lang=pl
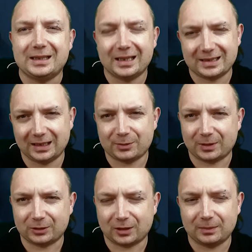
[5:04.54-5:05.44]
nie jest najlepszym
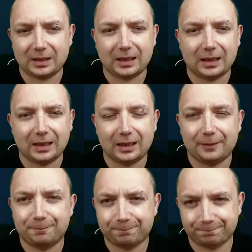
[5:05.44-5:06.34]
aktorem, a
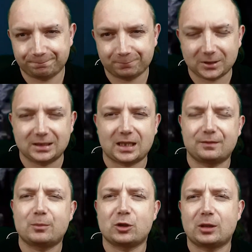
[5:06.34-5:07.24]
zaraz
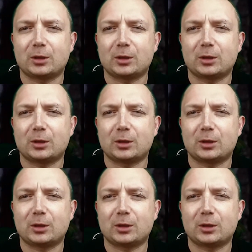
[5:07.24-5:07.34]
Wam przeczytam,